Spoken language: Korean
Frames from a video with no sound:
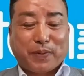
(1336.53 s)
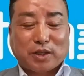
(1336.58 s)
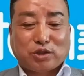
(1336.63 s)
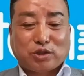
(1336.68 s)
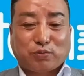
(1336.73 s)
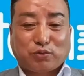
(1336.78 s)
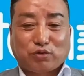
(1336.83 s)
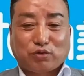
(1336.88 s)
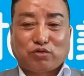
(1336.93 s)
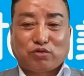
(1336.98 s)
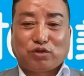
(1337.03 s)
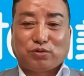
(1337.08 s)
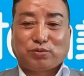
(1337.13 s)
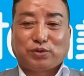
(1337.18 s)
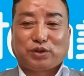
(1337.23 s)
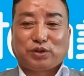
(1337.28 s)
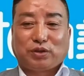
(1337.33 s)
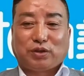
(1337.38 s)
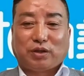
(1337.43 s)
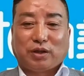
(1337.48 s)
180으로
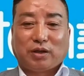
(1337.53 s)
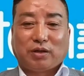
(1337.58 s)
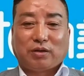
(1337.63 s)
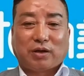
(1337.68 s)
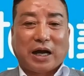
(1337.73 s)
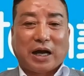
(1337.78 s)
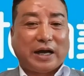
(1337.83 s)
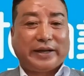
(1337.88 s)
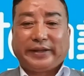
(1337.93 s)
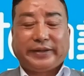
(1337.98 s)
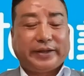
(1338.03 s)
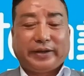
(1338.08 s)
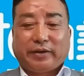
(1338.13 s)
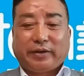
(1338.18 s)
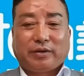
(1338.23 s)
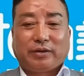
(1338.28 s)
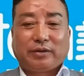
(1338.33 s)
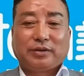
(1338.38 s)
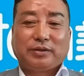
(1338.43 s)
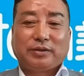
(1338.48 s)
뒤집어진 거예요. 안
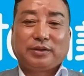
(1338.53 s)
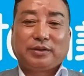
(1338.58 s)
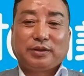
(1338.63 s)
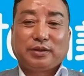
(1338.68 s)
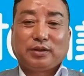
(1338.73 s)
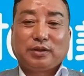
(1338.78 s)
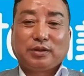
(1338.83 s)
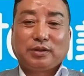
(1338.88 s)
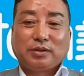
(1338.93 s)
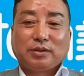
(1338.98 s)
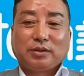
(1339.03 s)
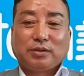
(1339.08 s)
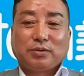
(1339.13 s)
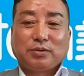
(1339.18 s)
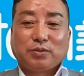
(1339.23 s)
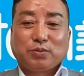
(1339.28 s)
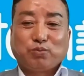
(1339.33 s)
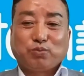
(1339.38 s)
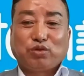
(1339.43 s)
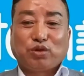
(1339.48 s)
했대요.
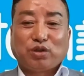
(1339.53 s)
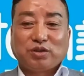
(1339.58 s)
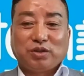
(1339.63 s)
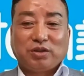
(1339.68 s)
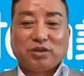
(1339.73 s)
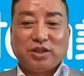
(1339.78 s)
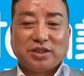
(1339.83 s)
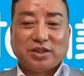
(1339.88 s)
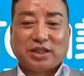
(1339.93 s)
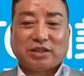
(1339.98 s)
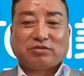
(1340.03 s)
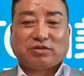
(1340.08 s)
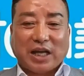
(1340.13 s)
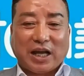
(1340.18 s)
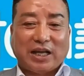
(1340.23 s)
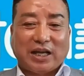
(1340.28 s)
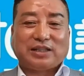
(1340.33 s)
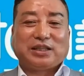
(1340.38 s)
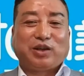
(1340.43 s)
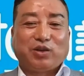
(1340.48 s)
물건이
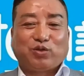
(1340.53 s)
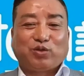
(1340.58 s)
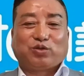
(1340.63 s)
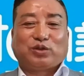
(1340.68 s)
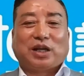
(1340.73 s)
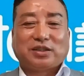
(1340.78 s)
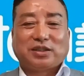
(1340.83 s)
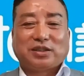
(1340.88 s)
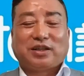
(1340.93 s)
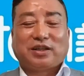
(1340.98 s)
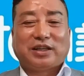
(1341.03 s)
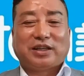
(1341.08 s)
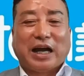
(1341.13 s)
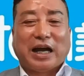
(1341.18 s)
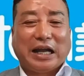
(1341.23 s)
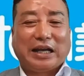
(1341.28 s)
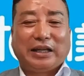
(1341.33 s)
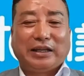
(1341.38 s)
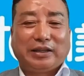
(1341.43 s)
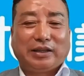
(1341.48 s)
의지도 사놓고 다
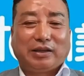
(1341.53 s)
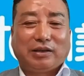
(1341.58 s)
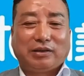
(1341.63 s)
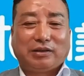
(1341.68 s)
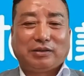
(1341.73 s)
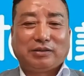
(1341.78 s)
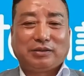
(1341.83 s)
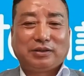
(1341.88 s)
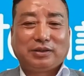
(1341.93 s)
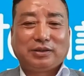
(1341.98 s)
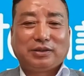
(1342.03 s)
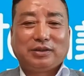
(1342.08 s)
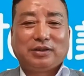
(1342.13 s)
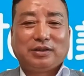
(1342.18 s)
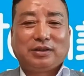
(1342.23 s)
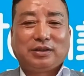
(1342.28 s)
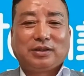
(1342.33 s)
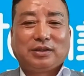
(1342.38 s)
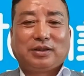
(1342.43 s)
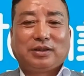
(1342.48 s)
샀는데 안 했대요.
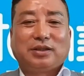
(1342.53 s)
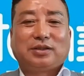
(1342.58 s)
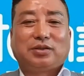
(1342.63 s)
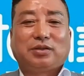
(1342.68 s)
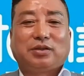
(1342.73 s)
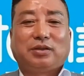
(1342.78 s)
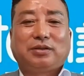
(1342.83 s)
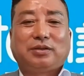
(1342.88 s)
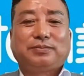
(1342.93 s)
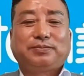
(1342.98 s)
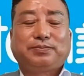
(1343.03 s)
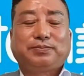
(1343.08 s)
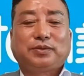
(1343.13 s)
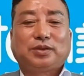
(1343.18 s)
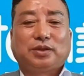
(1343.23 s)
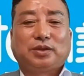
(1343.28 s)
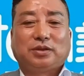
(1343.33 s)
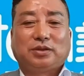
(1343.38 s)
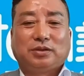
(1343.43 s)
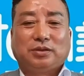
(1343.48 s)
그래서
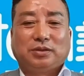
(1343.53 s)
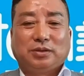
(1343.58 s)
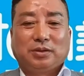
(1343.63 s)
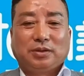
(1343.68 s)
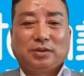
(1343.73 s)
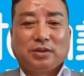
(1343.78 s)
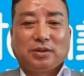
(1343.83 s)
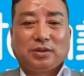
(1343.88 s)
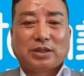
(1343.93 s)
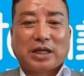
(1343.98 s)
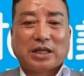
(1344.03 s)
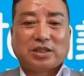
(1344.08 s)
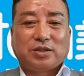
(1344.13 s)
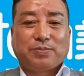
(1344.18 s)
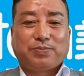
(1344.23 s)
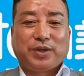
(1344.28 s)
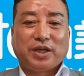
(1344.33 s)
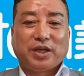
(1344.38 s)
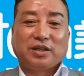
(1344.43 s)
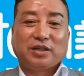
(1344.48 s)
저는
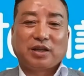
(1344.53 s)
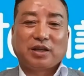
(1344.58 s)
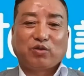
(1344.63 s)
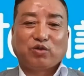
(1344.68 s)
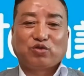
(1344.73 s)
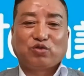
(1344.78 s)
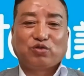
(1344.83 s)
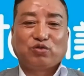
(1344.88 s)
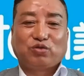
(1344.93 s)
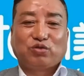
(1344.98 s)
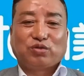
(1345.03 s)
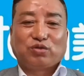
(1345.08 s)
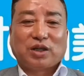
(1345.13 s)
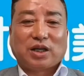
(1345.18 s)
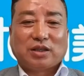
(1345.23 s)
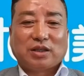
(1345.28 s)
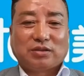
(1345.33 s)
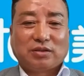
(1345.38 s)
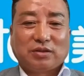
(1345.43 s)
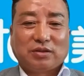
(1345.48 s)
다시 비행기 타고
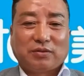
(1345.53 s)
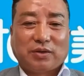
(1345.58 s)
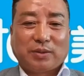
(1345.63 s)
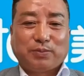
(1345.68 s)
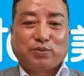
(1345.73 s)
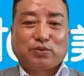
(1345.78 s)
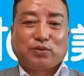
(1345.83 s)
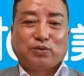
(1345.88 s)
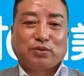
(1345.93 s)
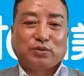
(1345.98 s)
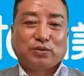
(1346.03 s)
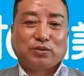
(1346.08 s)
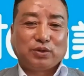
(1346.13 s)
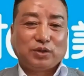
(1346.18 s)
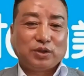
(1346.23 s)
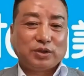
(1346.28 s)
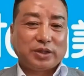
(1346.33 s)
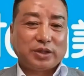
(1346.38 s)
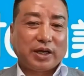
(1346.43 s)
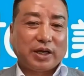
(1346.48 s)
중국 가서 와이프
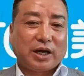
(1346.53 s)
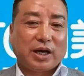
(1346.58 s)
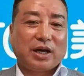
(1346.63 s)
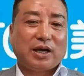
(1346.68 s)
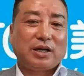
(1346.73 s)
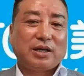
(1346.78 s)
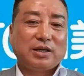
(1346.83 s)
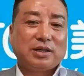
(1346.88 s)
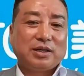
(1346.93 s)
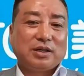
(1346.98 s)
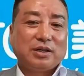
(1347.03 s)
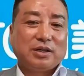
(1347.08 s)
제가